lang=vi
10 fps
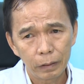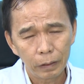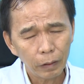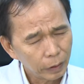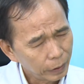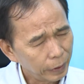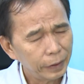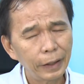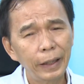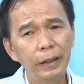nó có thể
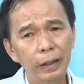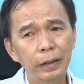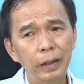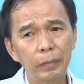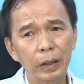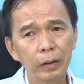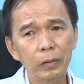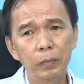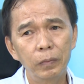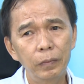gây dịch, nhưng mà nó
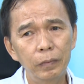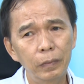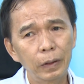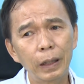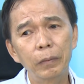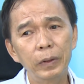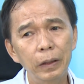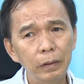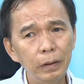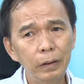cũng không
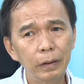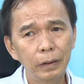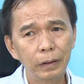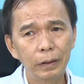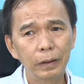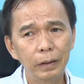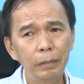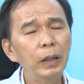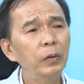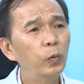
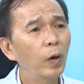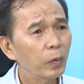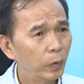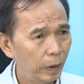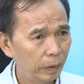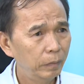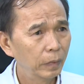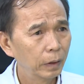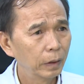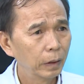đến mức quá nguy hiểm.
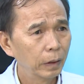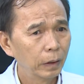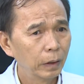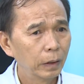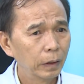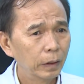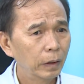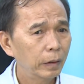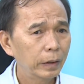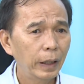
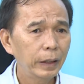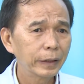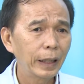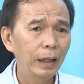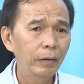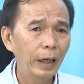nó có thể sau